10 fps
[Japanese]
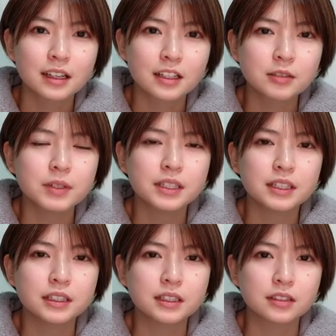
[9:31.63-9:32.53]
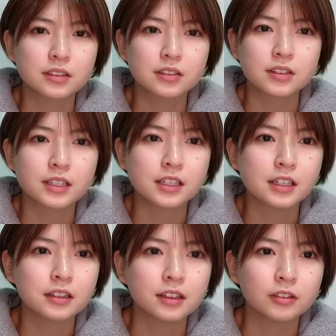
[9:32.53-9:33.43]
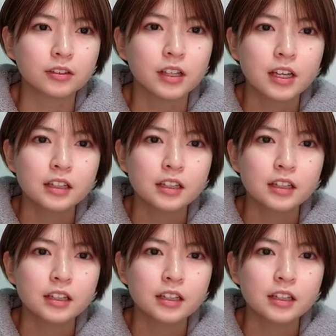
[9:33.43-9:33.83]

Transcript: 初めてです出陣やったの